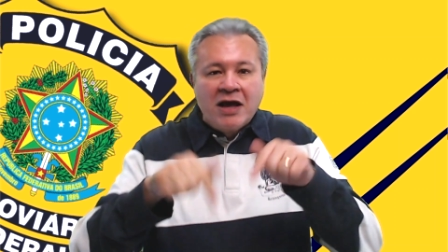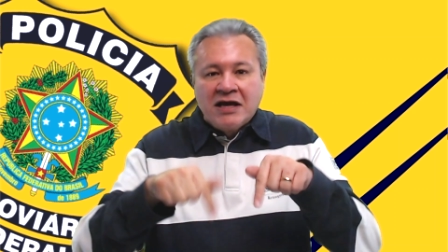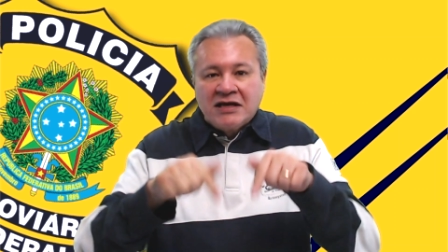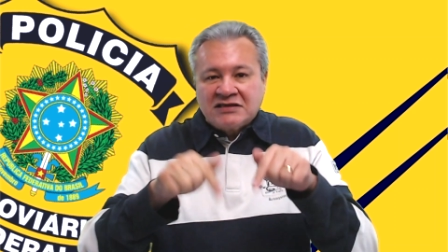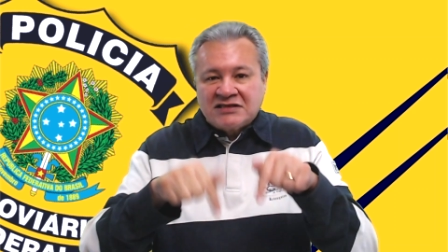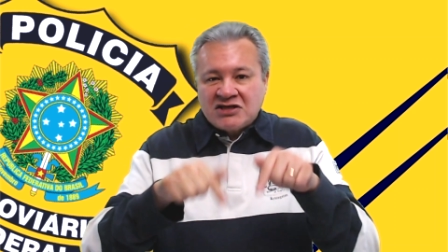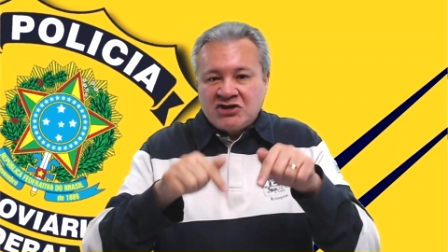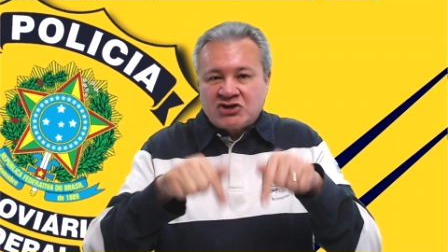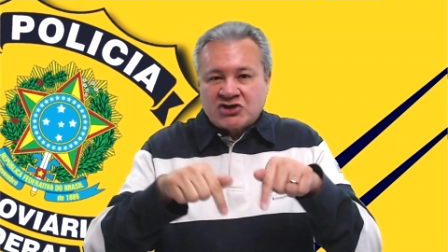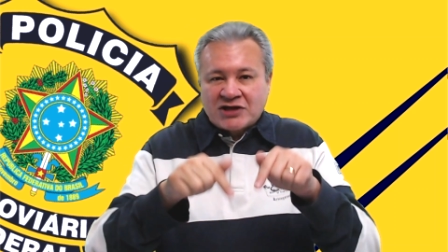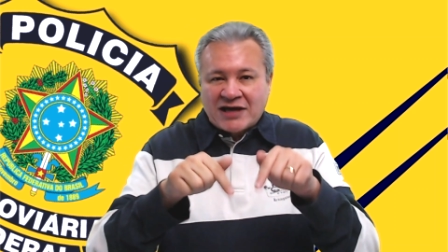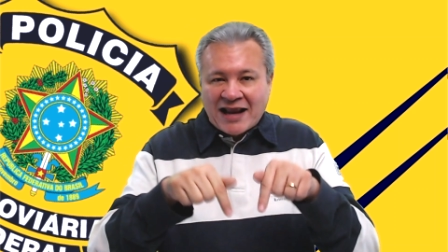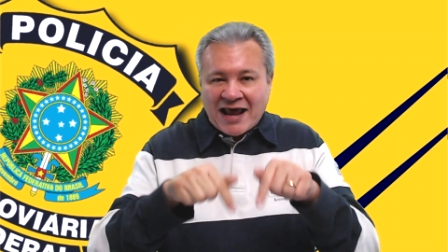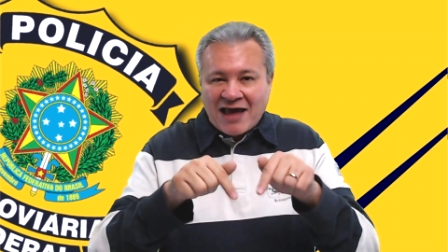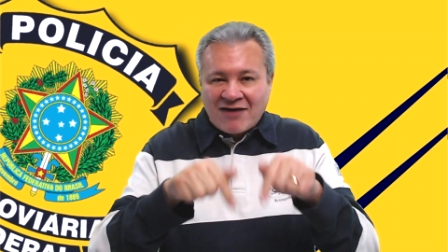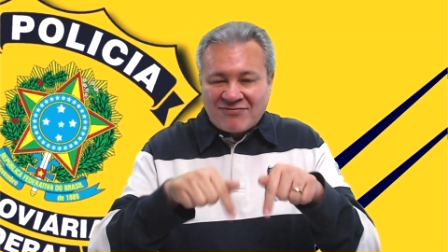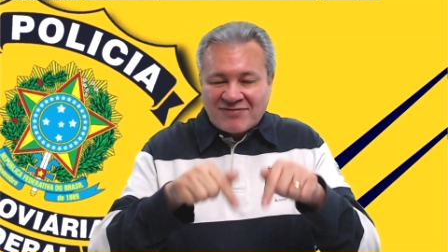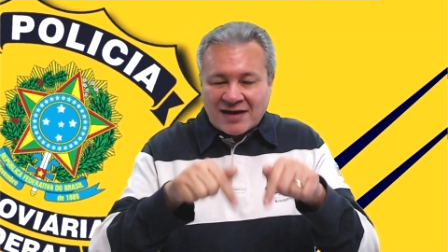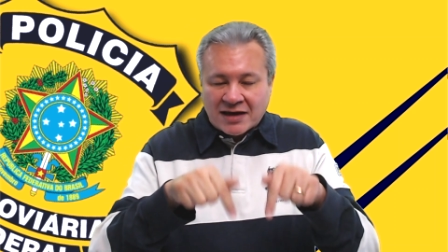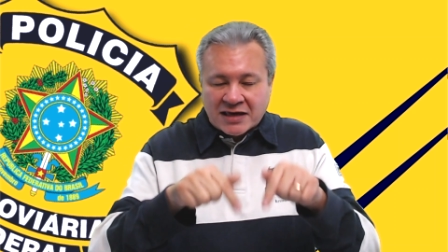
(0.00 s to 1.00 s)
se
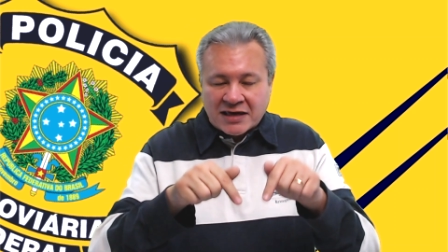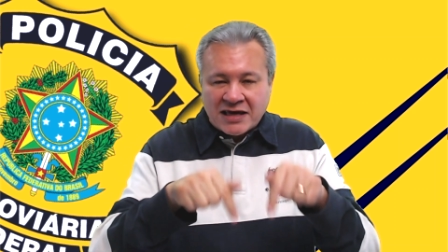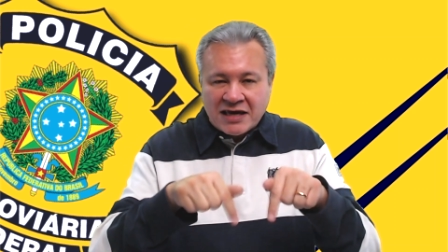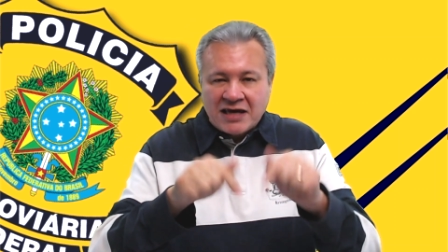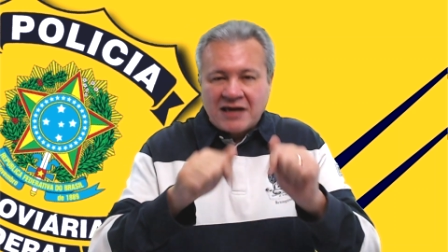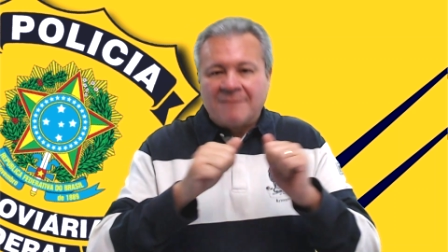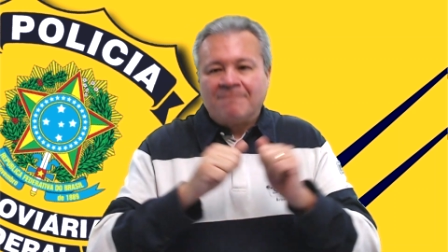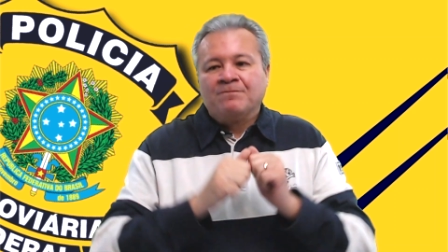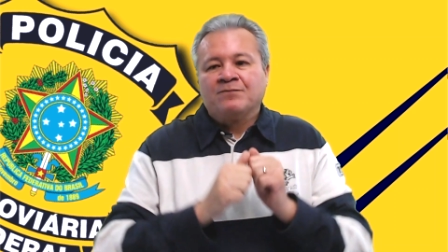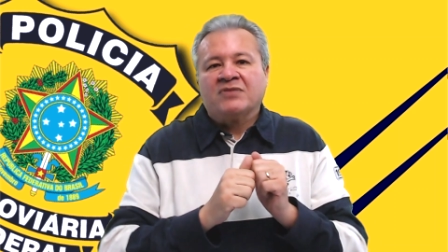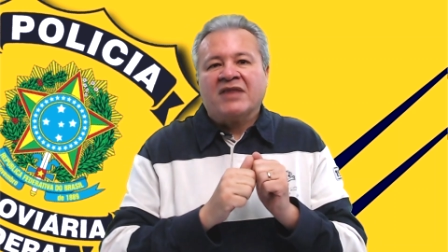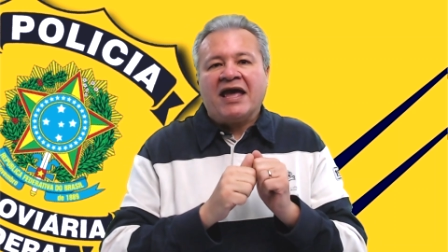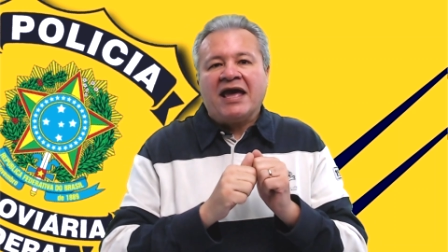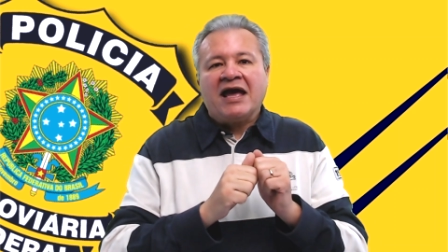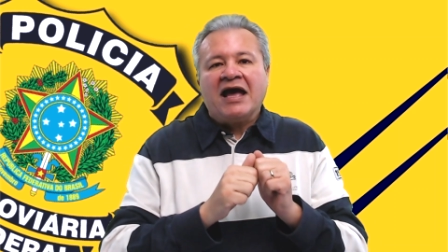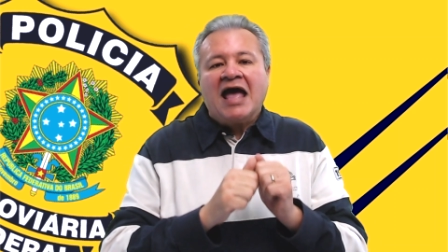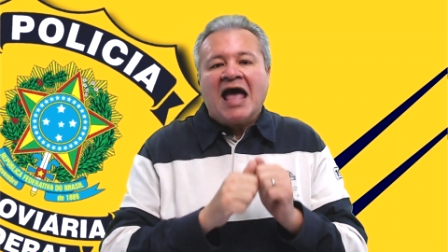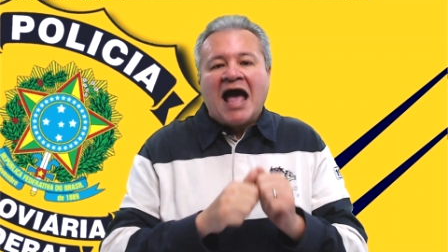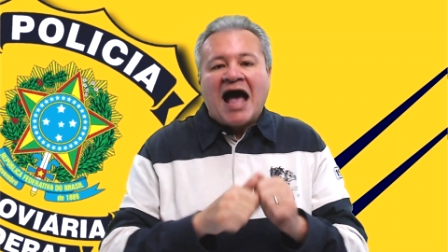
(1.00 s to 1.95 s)
inscreve aqui, né?